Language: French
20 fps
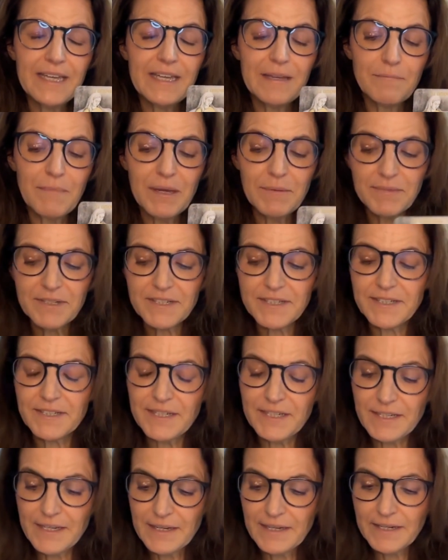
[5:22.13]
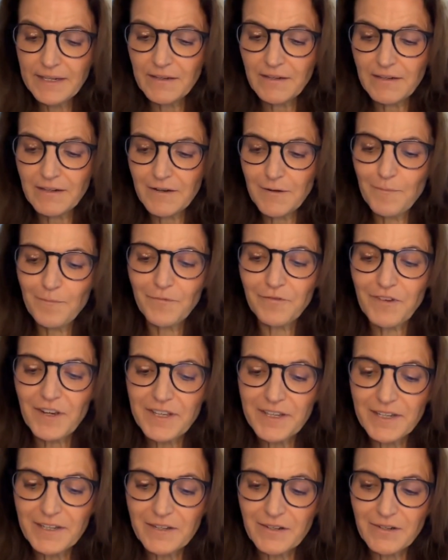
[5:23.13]
Et même si, euh, vous
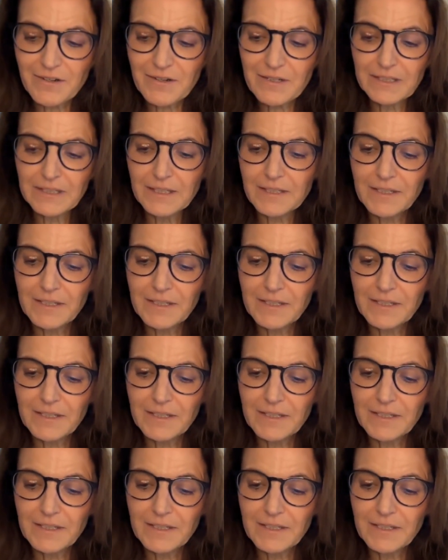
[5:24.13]
voyez, euh,